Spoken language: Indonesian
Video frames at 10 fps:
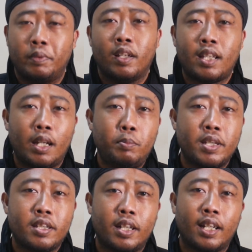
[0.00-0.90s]
saya
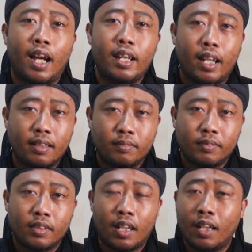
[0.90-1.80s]
bisa jadi kaya
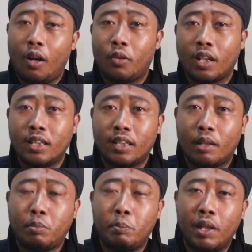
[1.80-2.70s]
karena orangnya
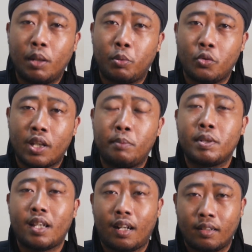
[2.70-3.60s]
adalah pemilik perusahaan besar